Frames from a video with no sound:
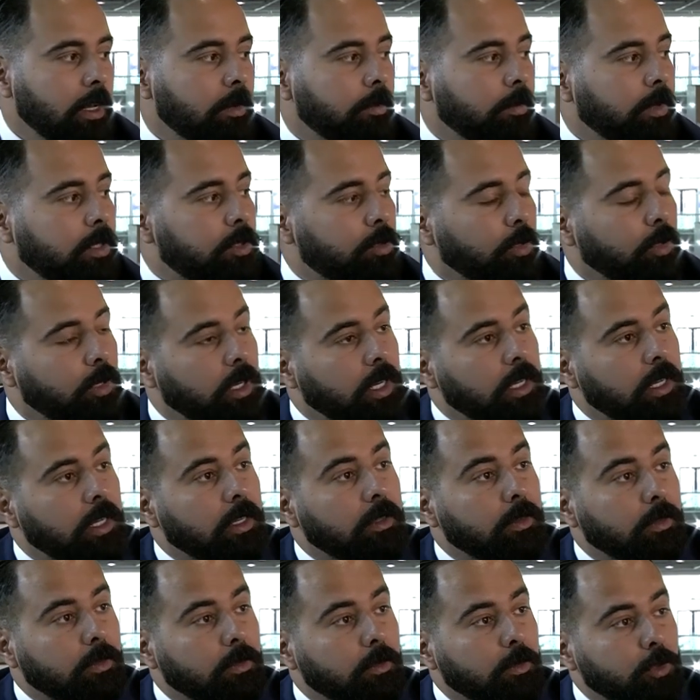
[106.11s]
Mais
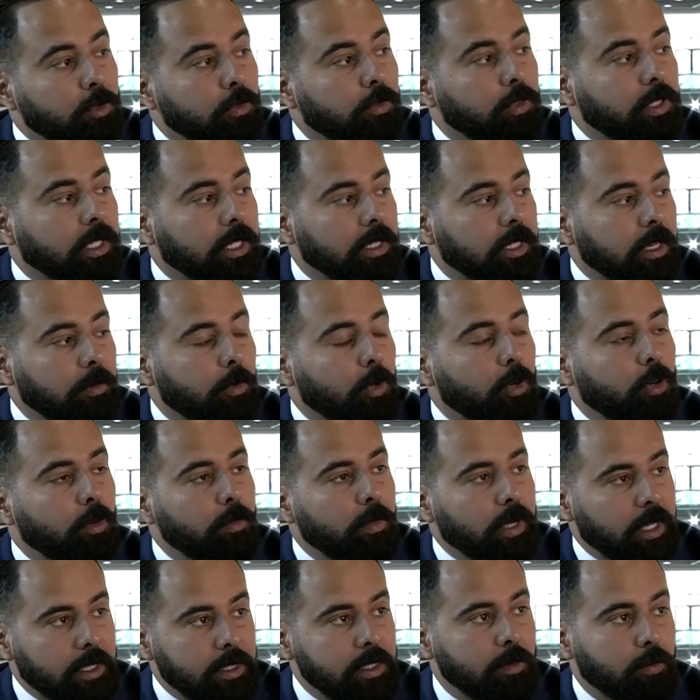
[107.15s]
cela, je voudrais d'abord
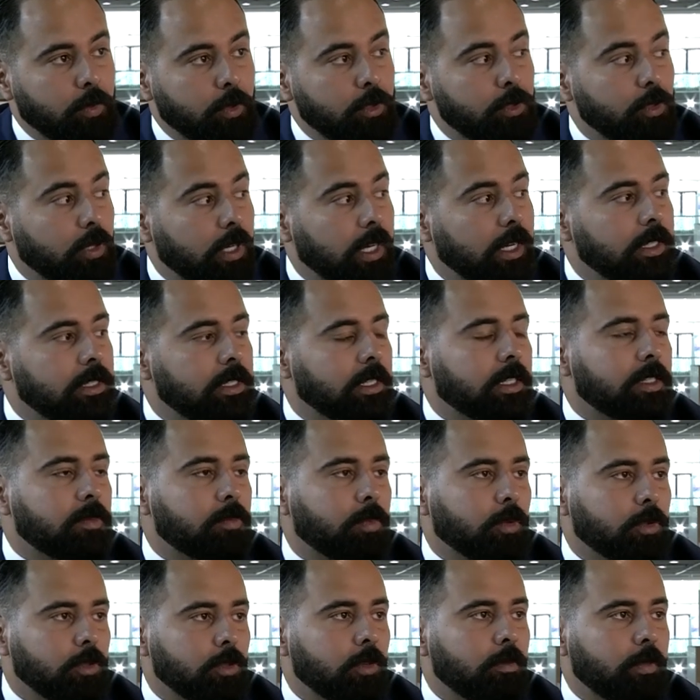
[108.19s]
remercier pour cela les
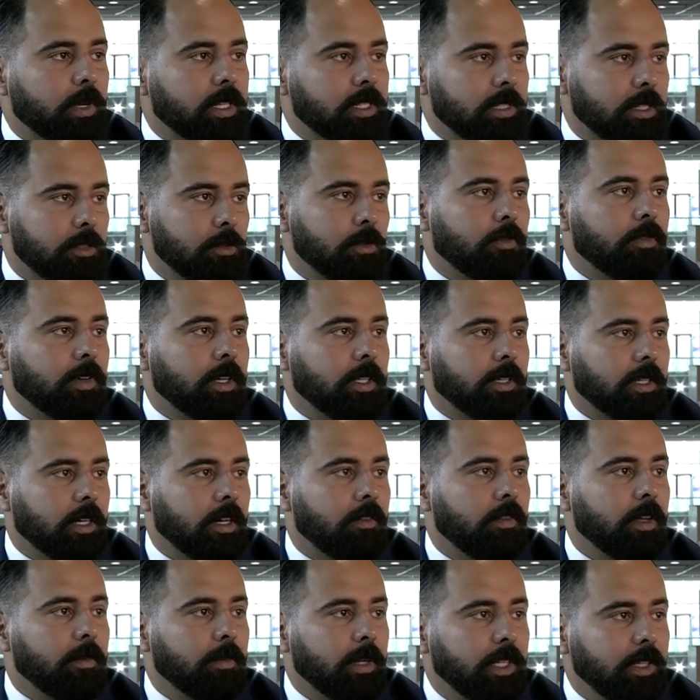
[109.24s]
exposants parce qu'ils ont fait un
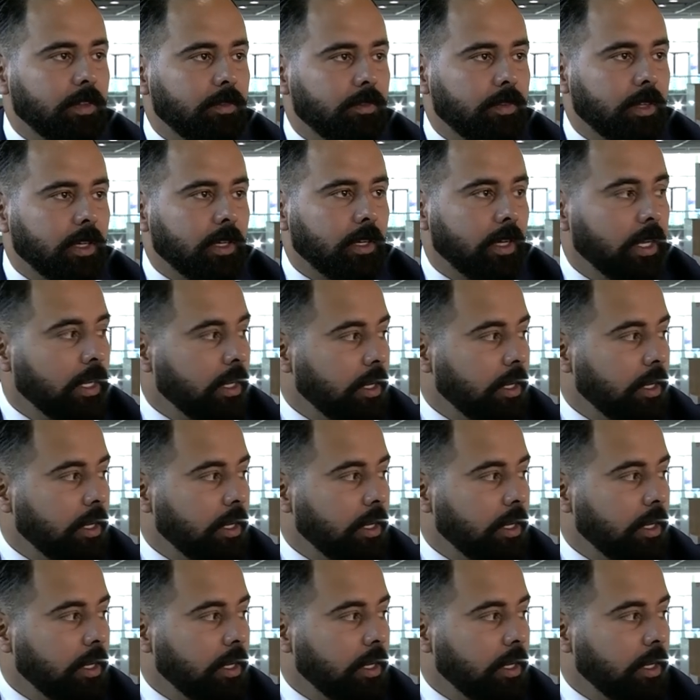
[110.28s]
travail magnifique.